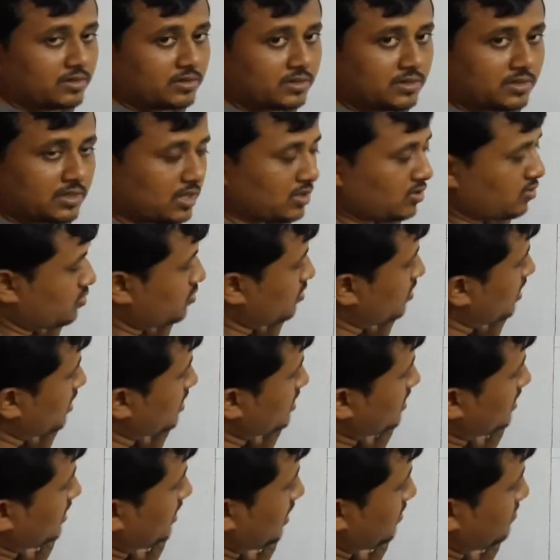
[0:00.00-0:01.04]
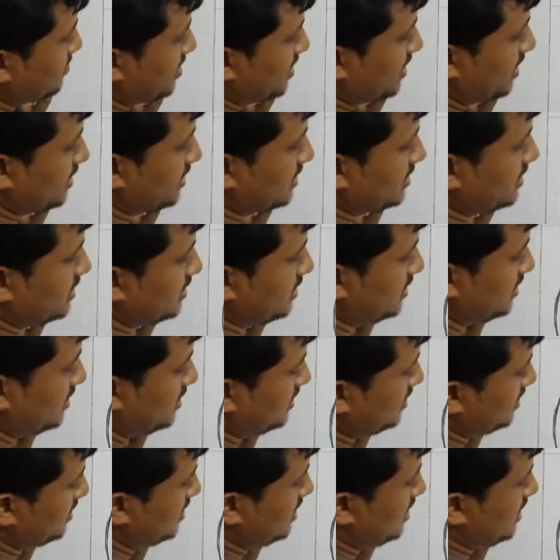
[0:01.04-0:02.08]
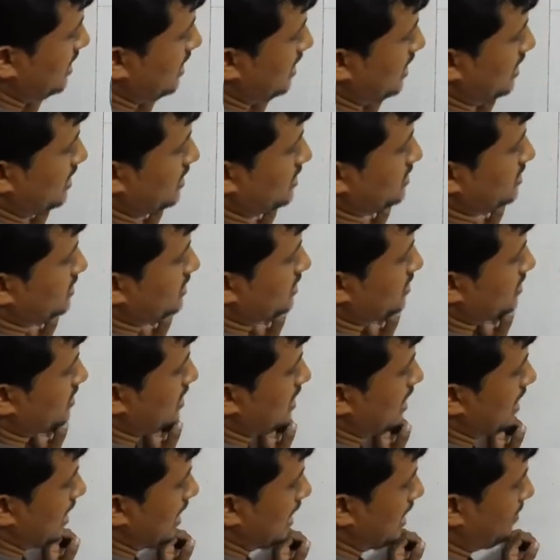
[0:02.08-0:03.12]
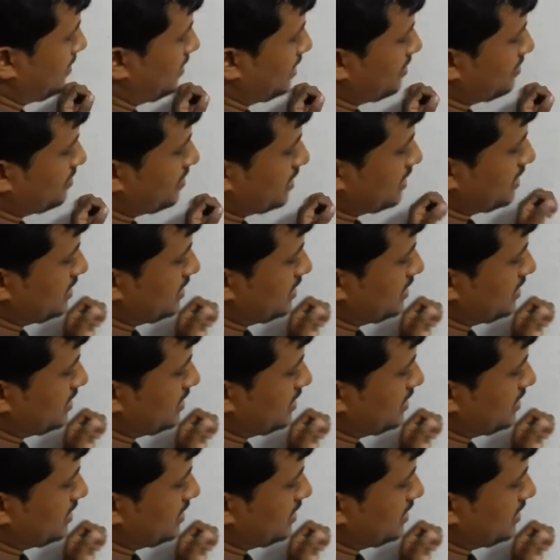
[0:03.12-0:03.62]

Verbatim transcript: তাই তো এদিকটায় পেয়ে গেছি আচ্ছা আবার আমরা কি